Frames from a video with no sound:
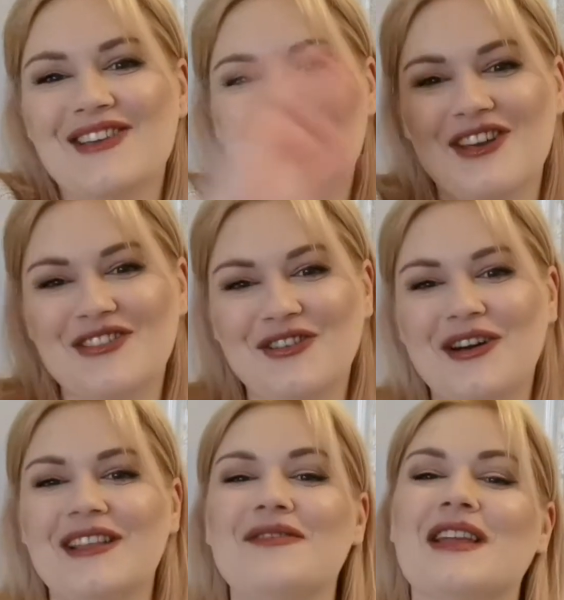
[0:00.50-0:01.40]
Cześć
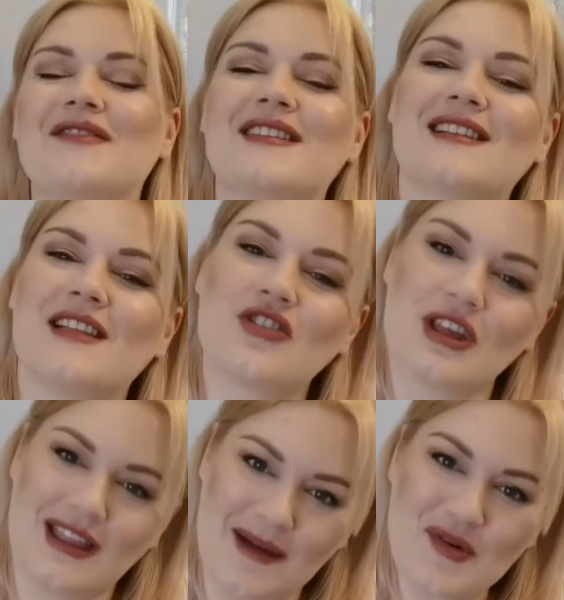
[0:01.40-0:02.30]
kochani, witam Was
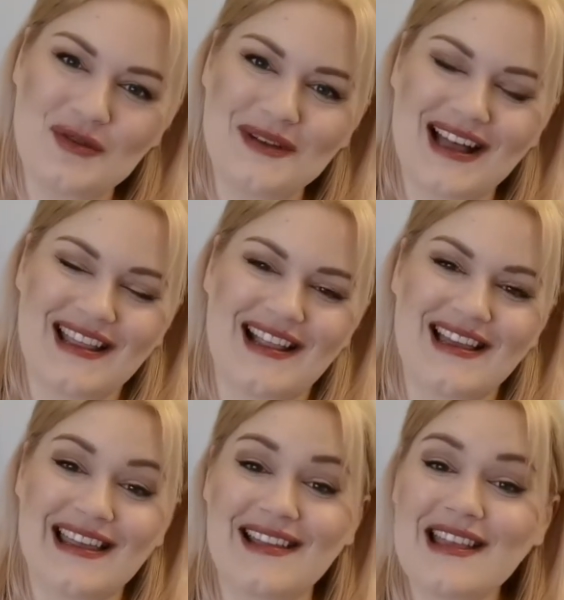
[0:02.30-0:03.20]
serdecznie na moim
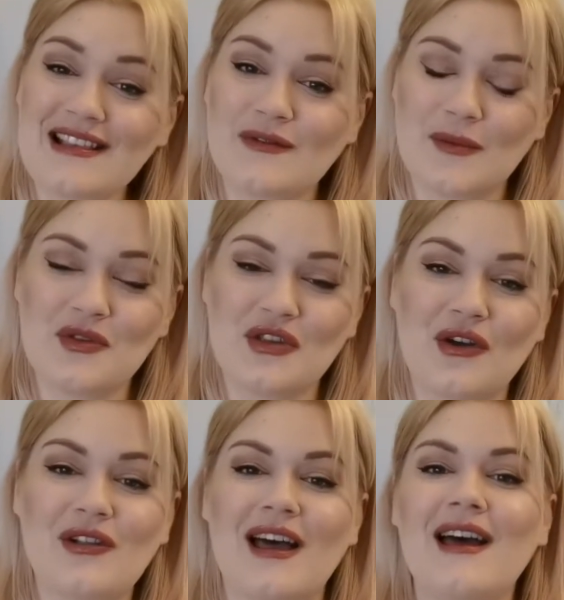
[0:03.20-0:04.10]
kanale. Ja nazywam się
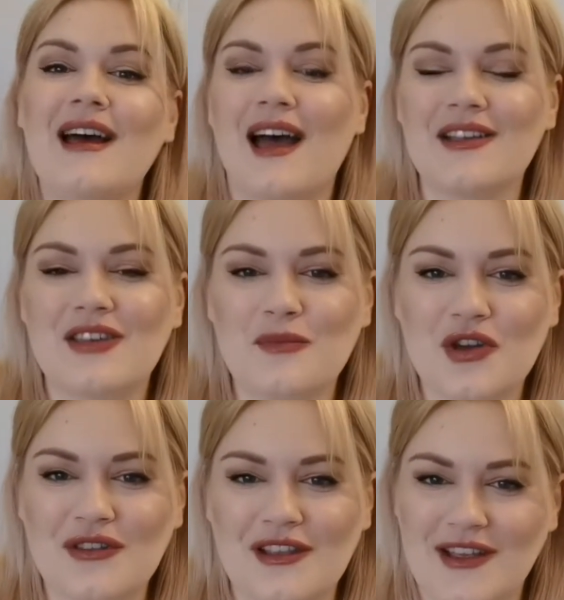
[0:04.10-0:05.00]
Ola, a dzisiaj
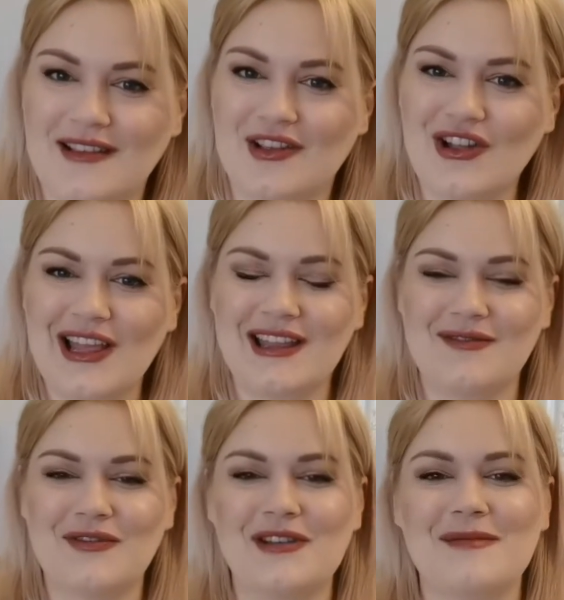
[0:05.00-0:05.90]
przychodzę do Was z
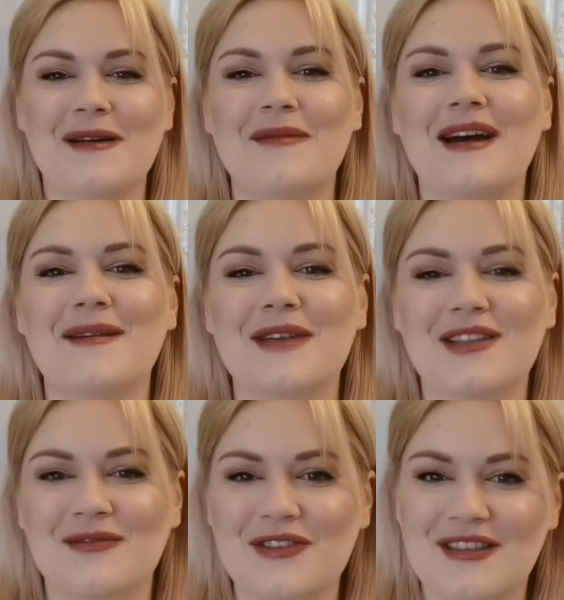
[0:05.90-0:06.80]
kolejnym filmem, a
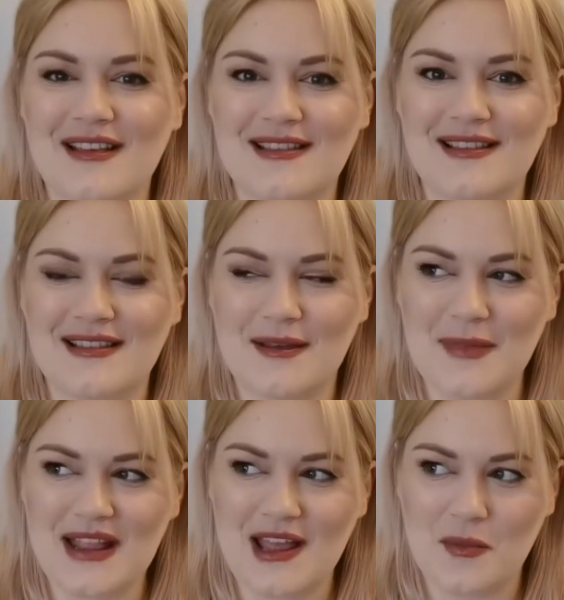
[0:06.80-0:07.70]
mianowicie z,
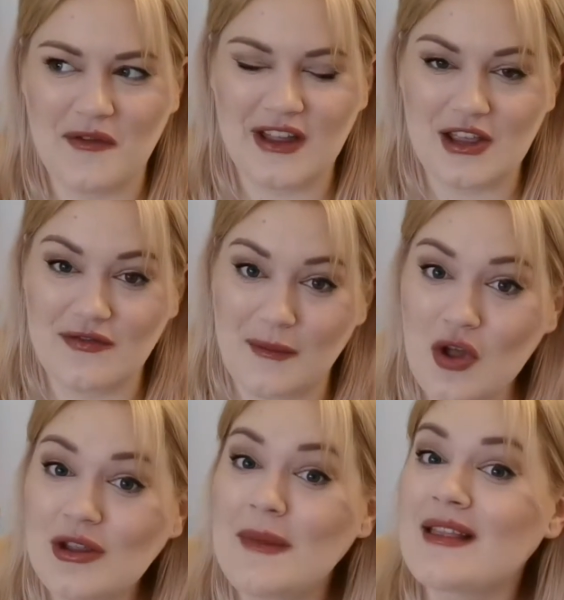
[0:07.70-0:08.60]
będę opowiadać Wam
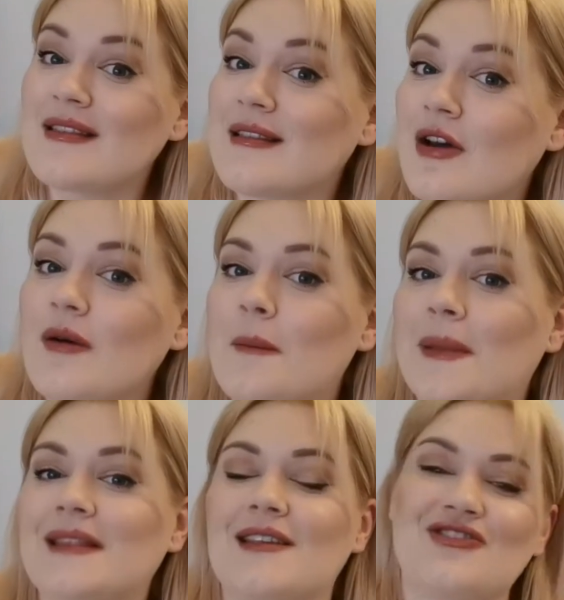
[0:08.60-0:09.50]
o tym, co
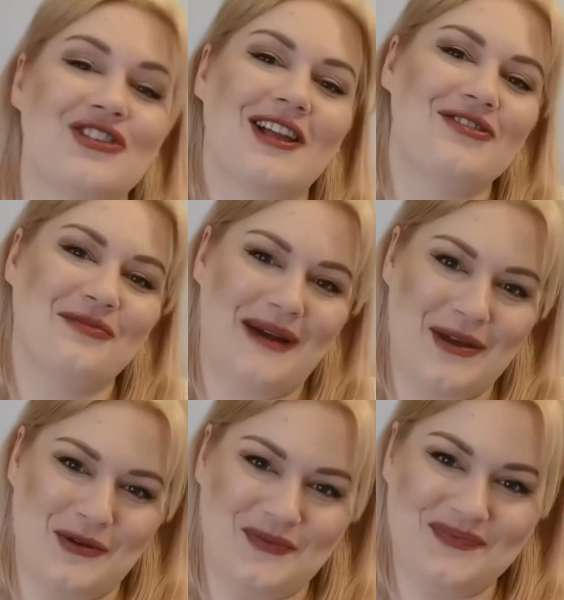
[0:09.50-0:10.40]
będę czytać w maju.